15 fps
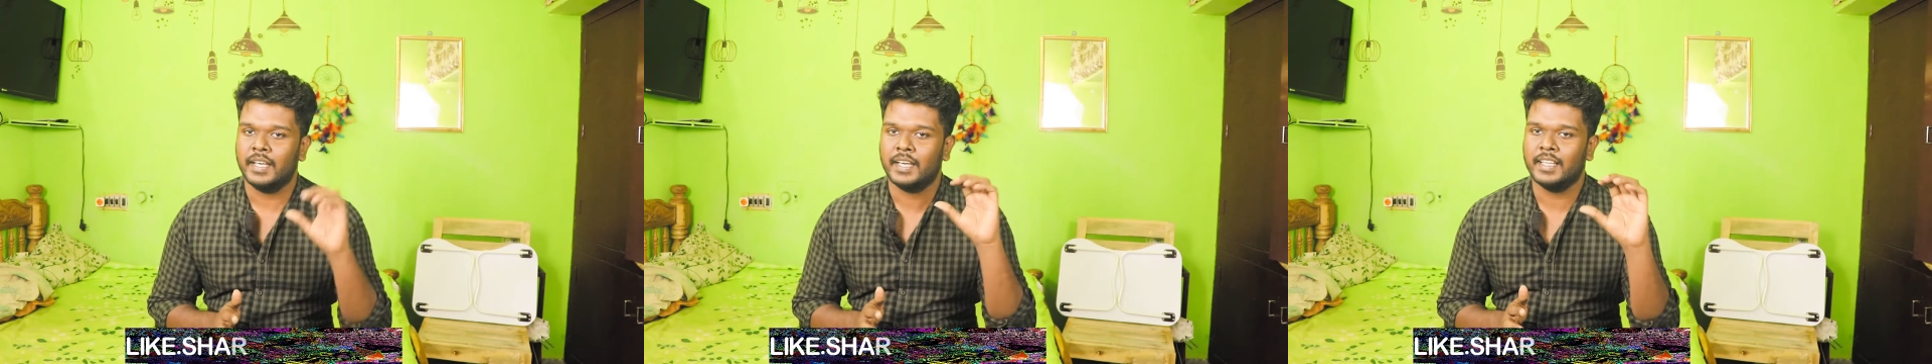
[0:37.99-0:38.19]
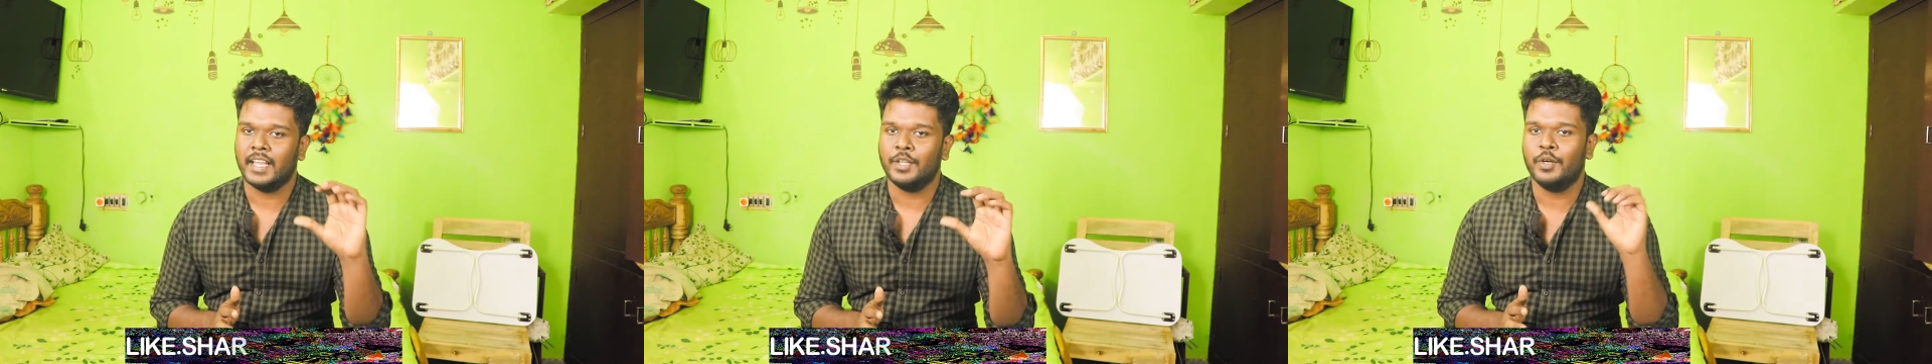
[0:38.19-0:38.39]

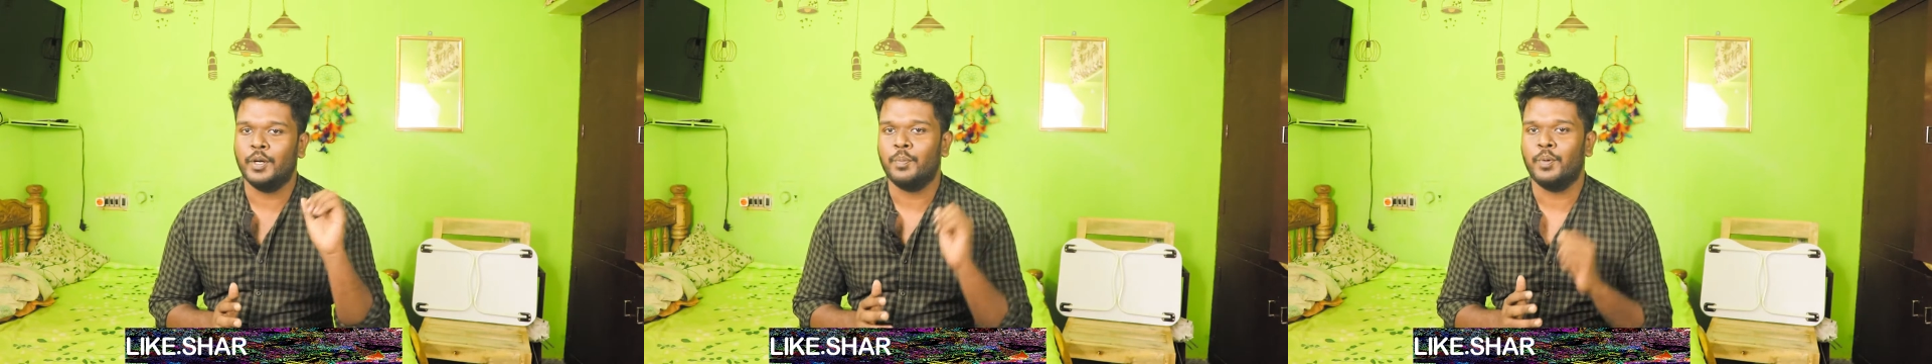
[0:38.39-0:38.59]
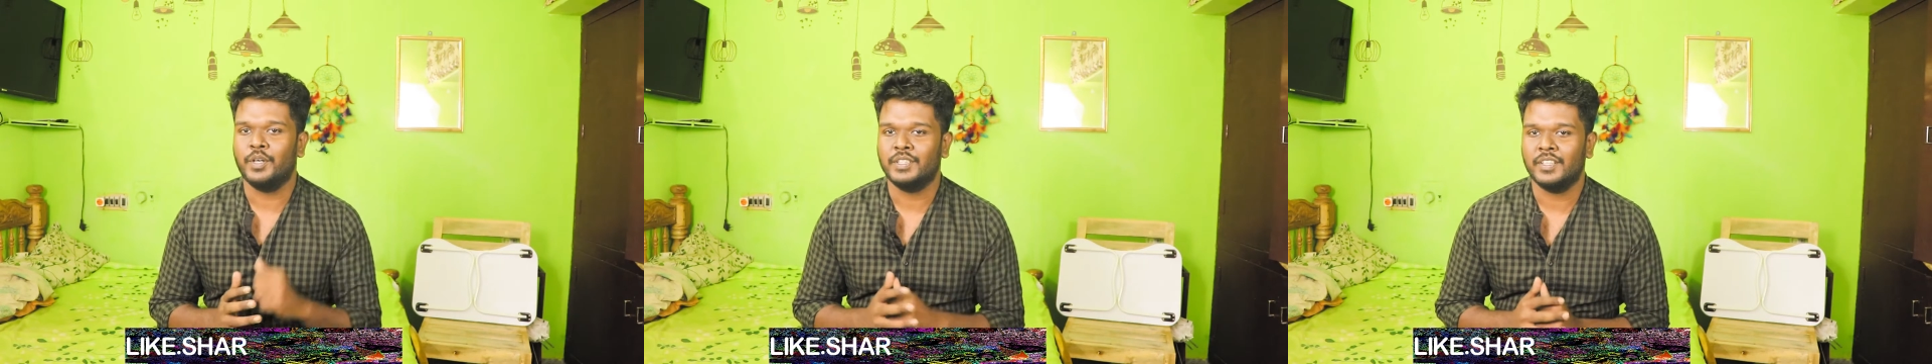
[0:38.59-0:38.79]
ஏதாவது ஒரு
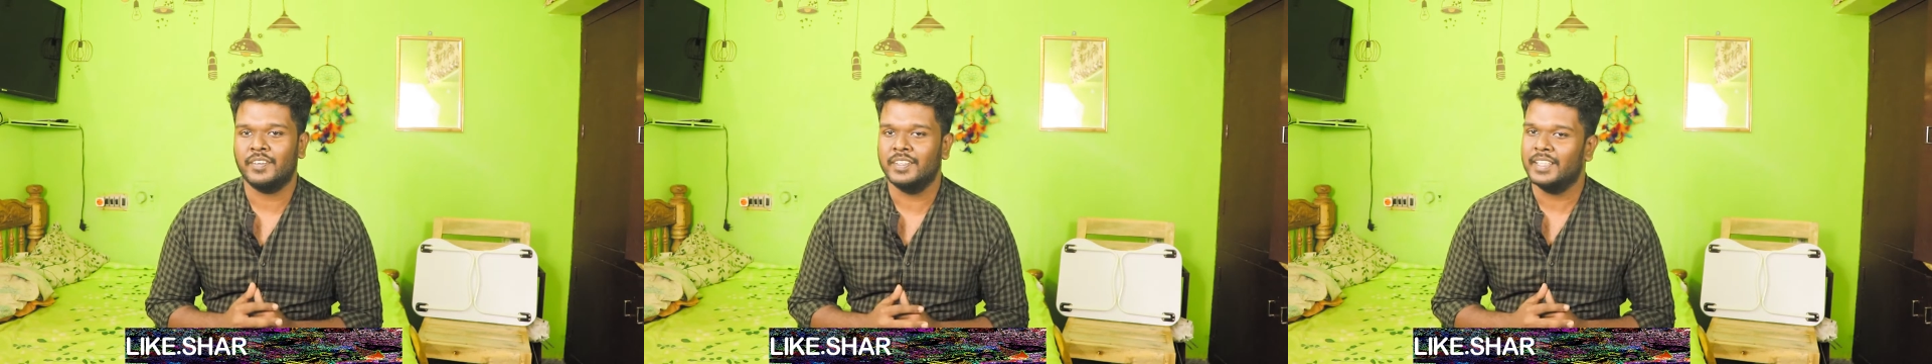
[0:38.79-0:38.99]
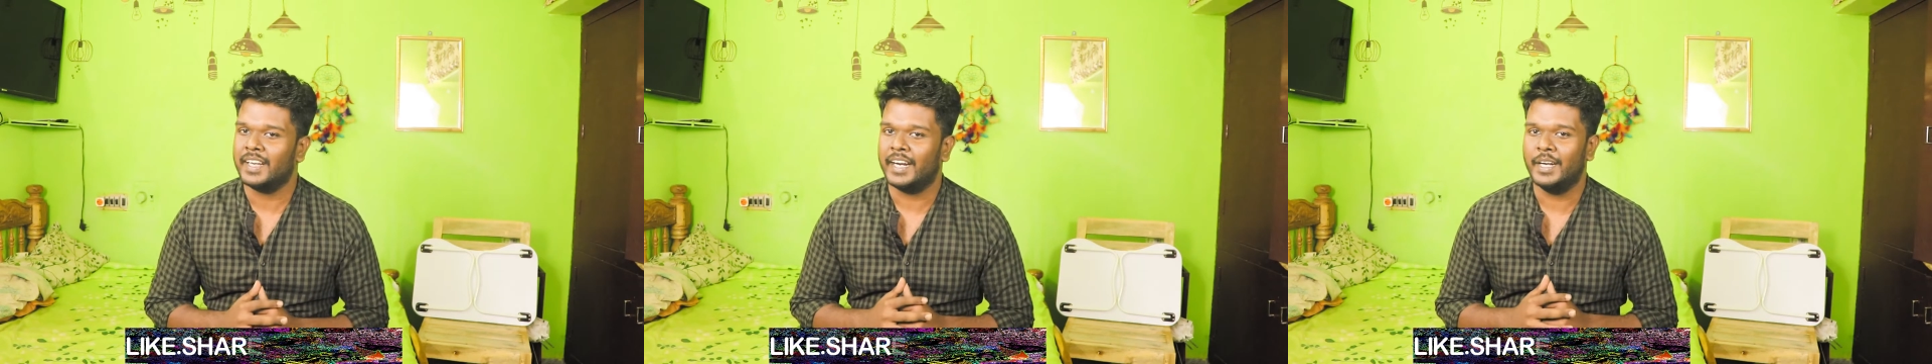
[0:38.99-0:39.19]
பொருத்தம்
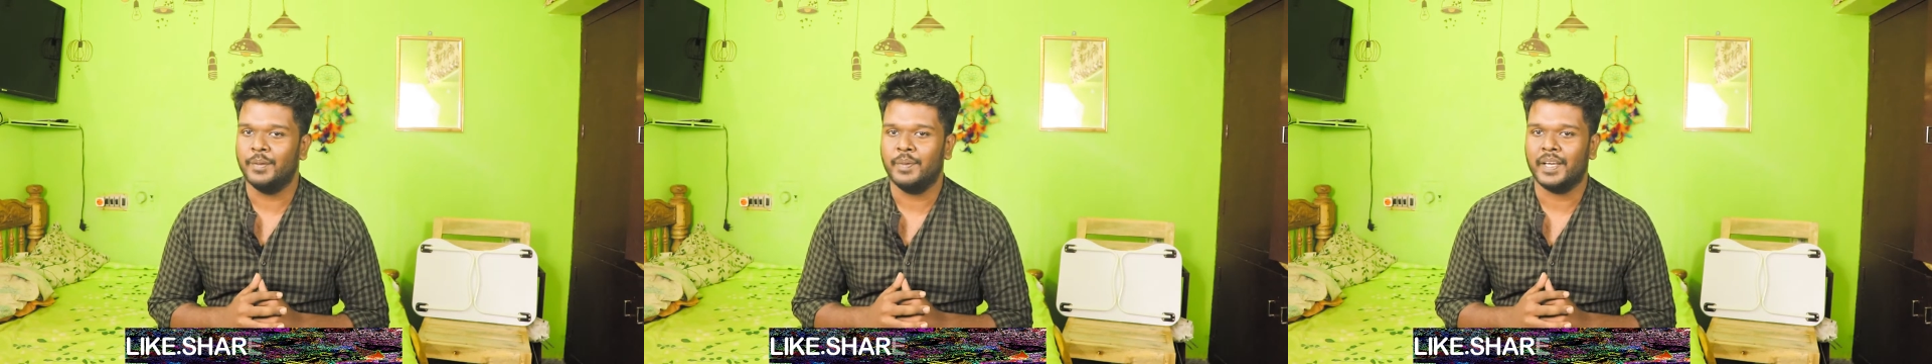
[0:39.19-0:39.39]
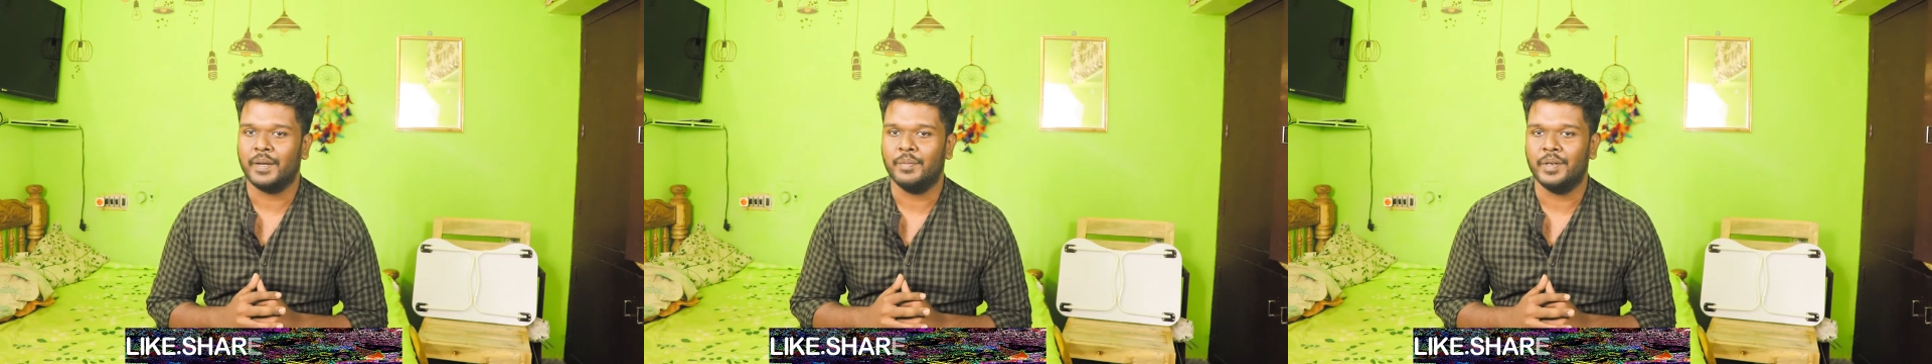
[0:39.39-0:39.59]
வந்து கண்டுபிடிக்க